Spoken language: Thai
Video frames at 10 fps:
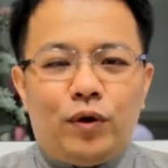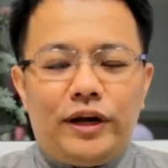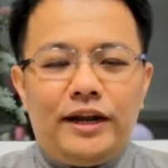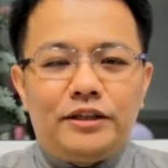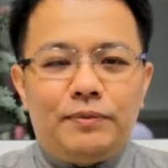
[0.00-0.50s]
วัน
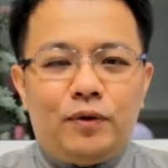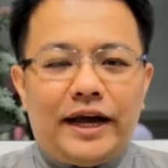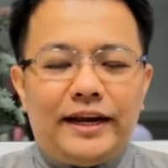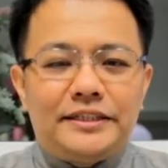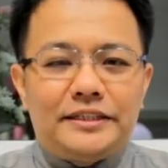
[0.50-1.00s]
นี้เราจะมีโอ
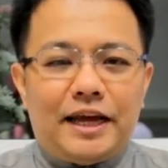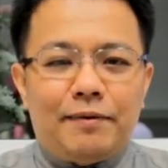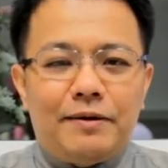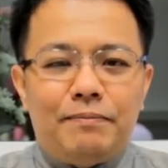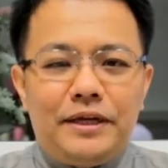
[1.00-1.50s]
กาสได้ศึกษา
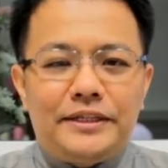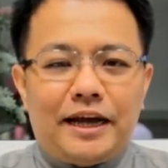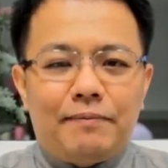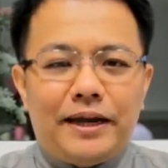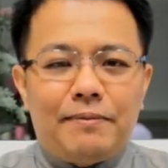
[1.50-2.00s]
พระคัมภีร์
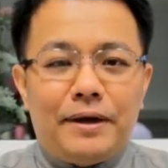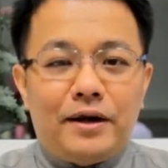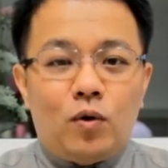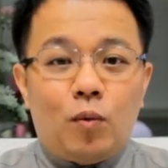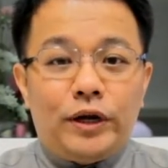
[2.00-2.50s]
จากพระธรรมมา
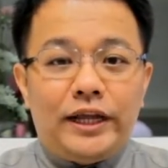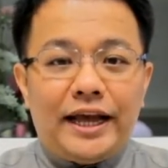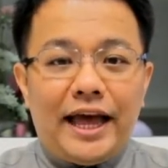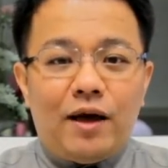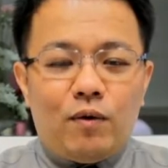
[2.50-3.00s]
ระโกบทที่
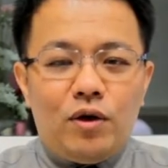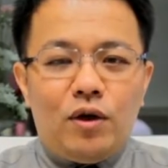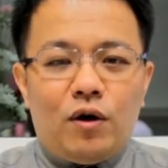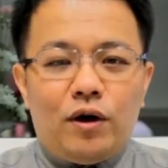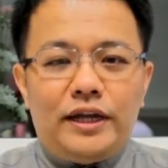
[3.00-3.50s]

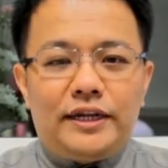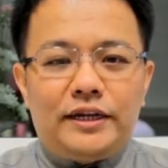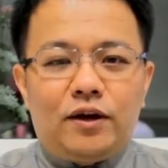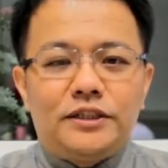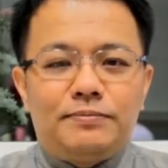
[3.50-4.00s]
9 ข้อ 1
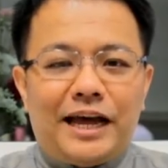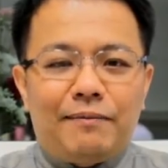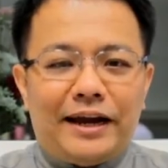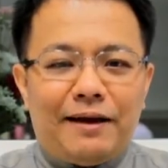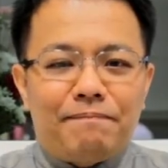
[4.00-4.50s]
ถึงข้อ
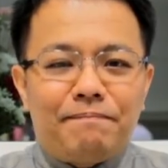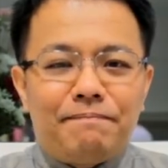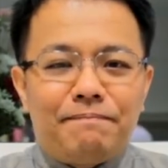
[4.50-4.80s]
13 ครับ